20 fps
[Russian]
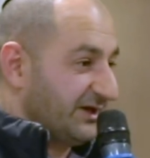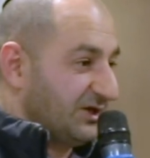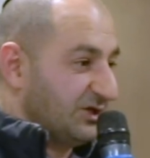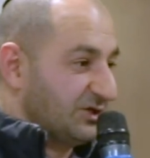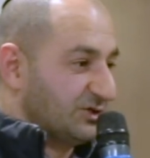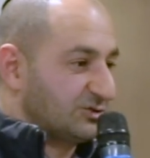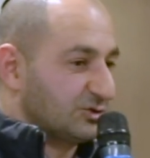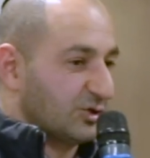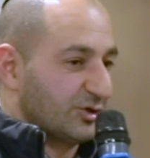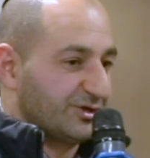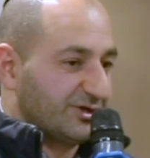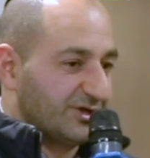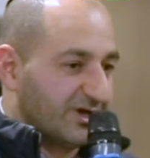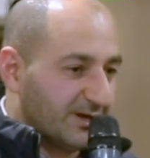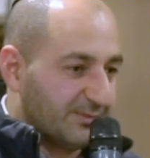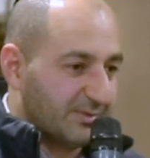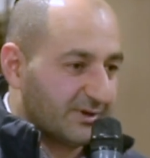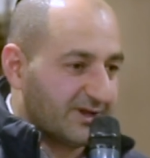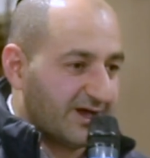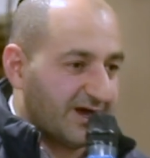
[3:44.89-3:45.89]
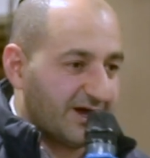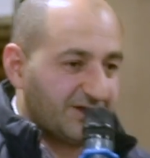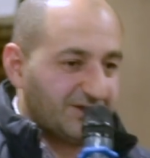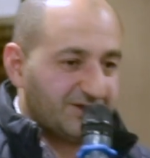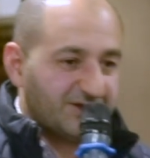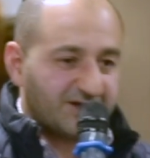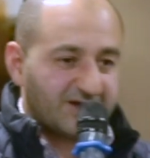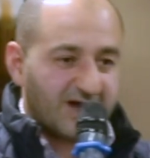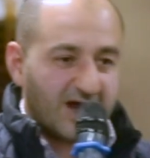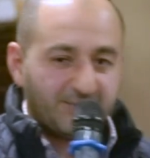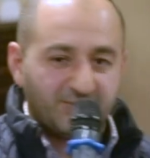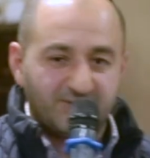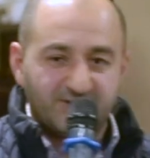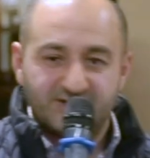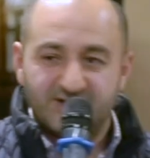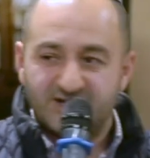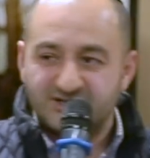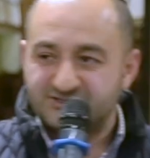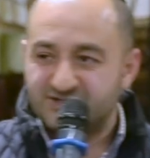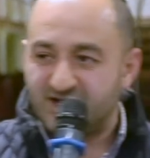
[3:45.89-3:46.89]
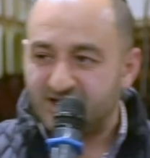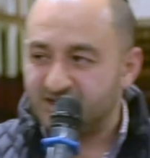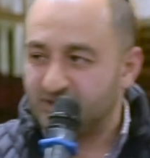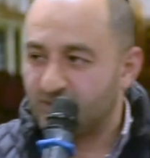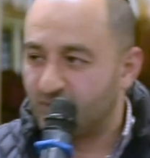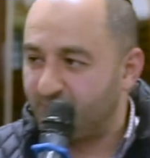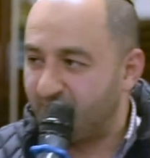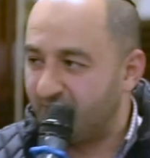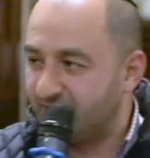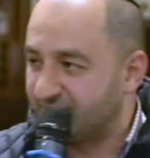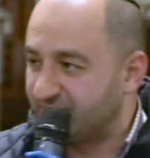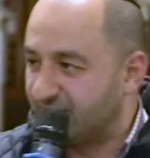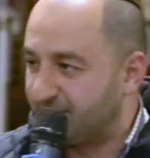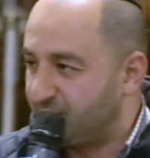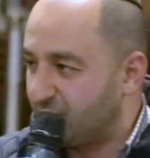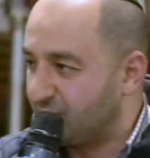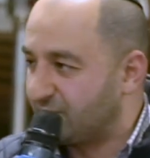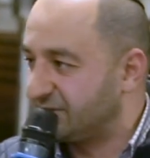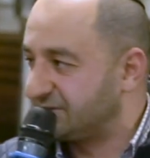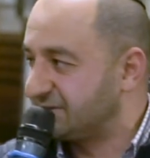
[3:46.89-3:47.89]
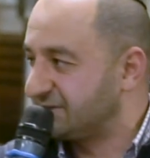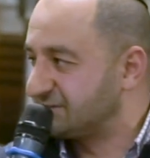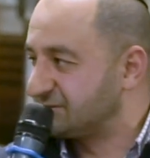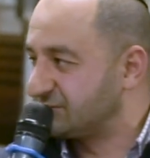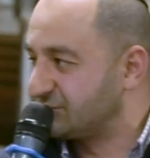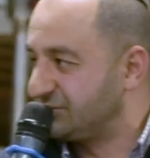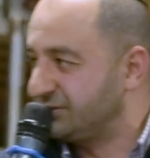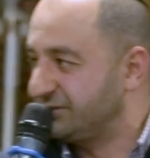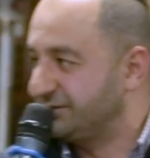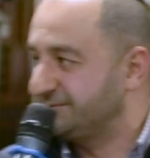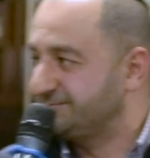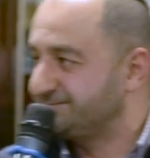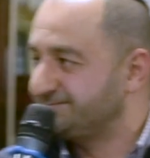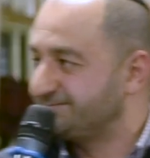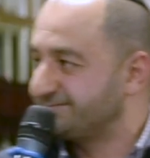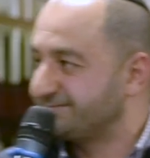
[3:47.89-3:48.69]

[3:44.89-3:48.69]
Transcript: Еще не было ни капли дождя, не упал на пол этой суки.